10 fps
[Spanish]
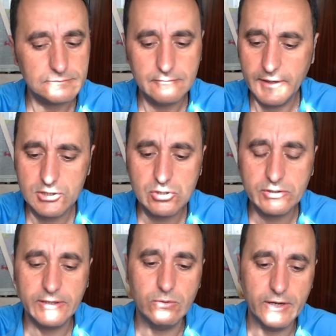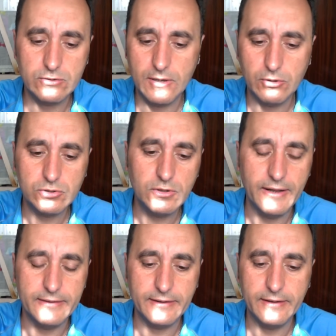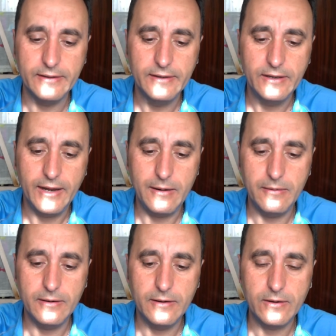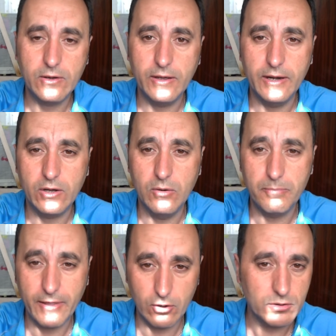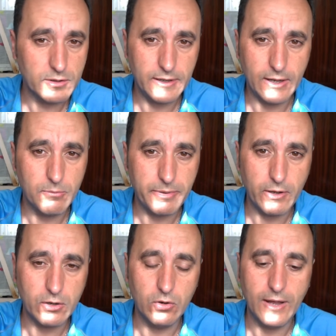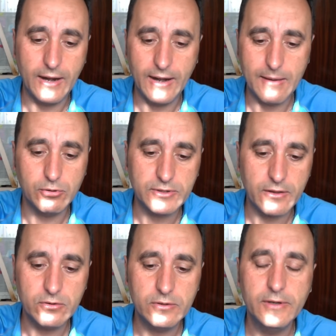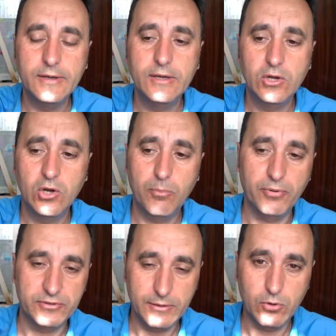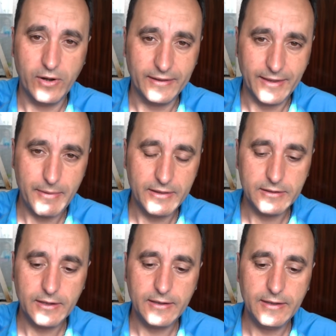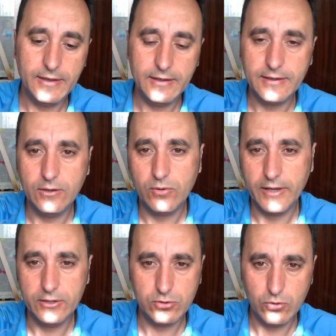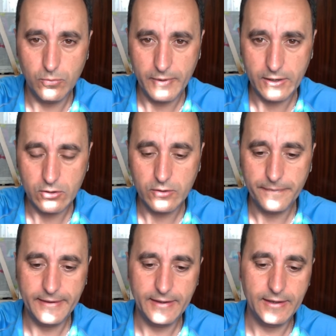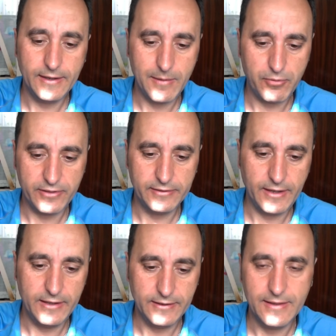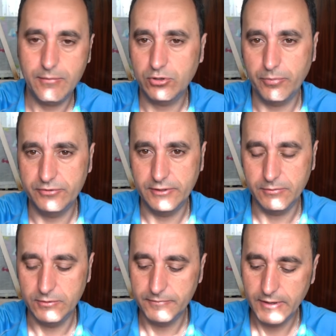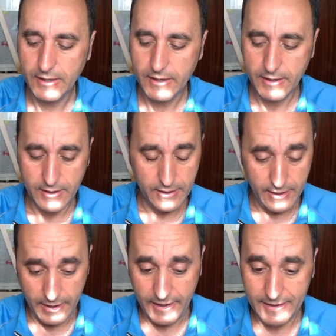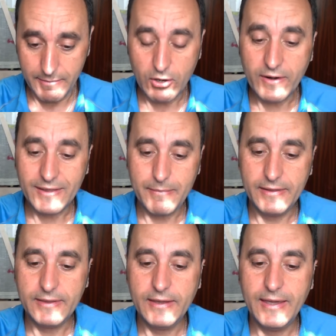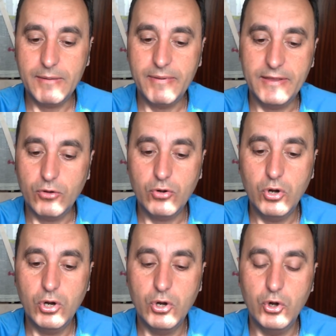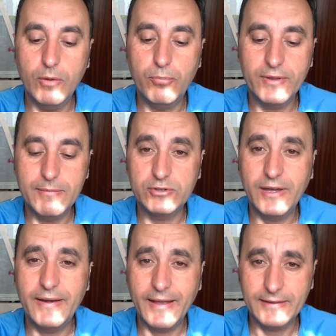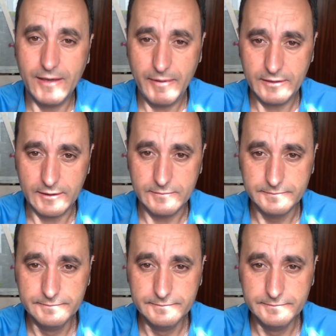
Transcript: de hecho, tiene un registro de votos, la gente, el, comprador que le ha comprado algo le ha votado, positivo o negativamente, y tiene un registro numérico de qué porcentaje tiene de votos positivos. En eBay concretamente, el vendedor no puede votar negativamente.